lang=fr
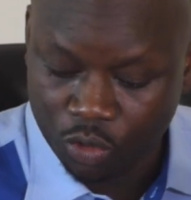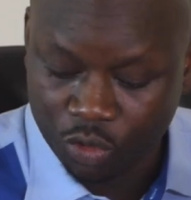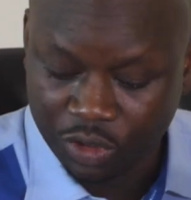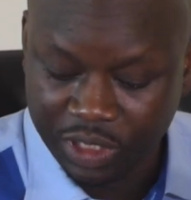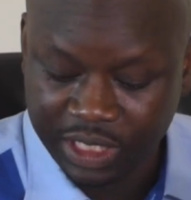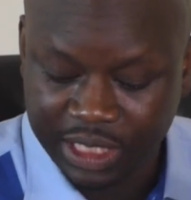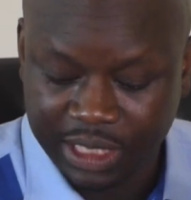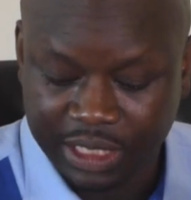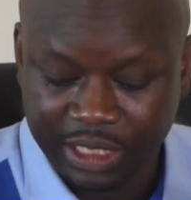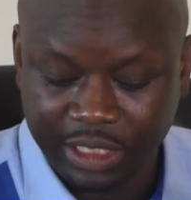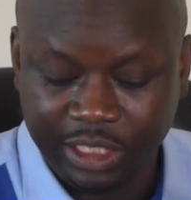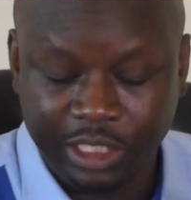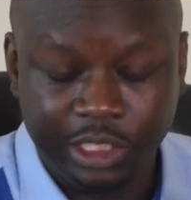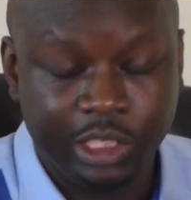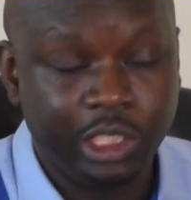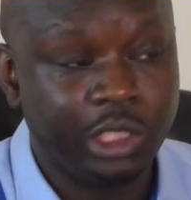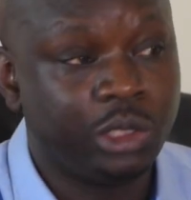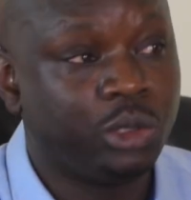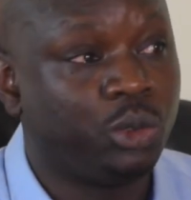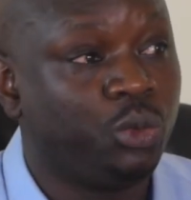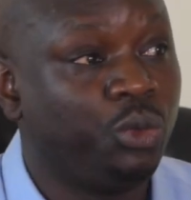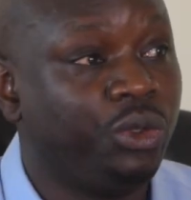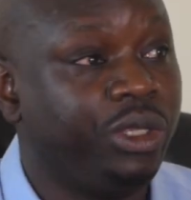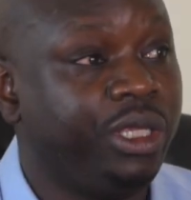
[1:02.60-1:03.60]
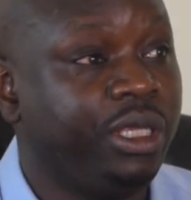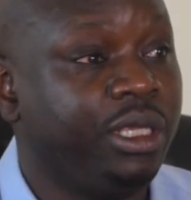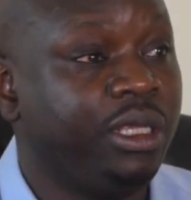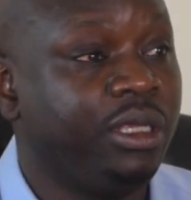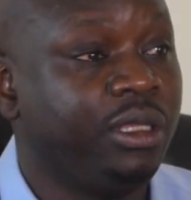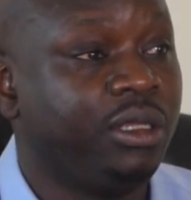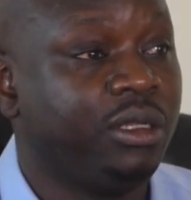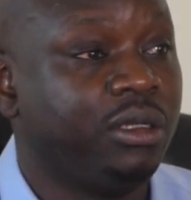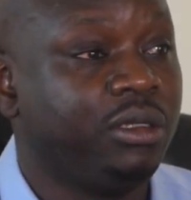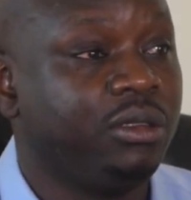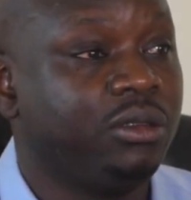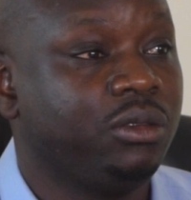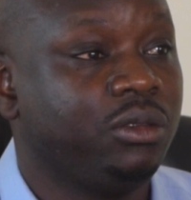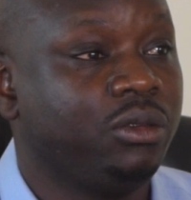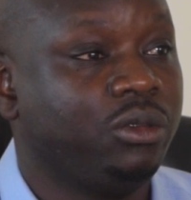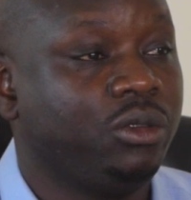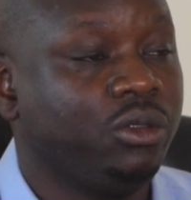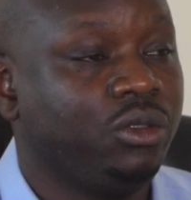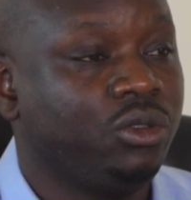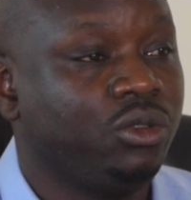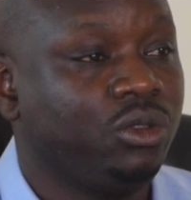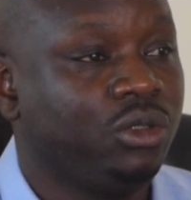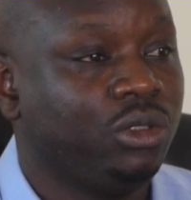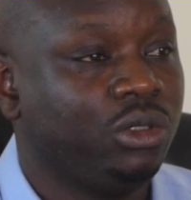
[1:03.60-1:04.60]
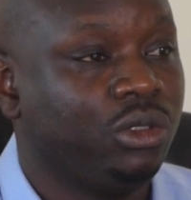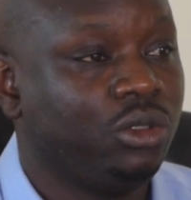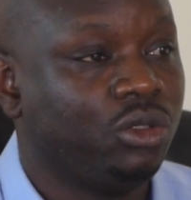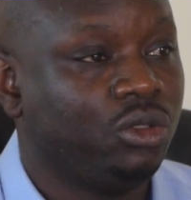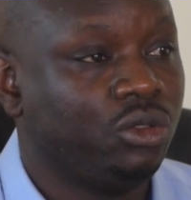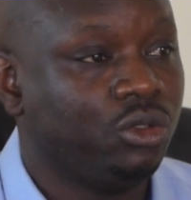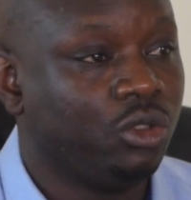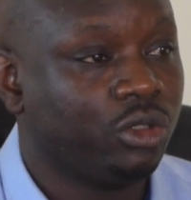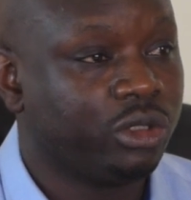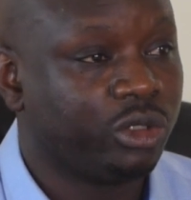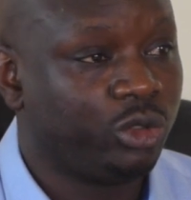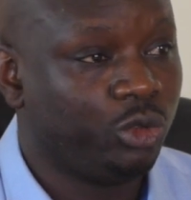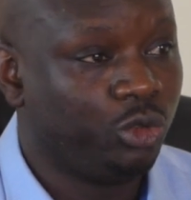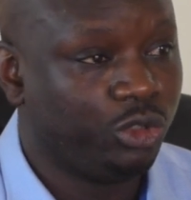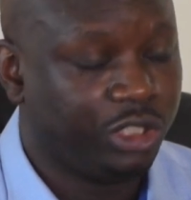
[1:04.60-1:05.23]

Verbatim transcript: au risque de détruire notre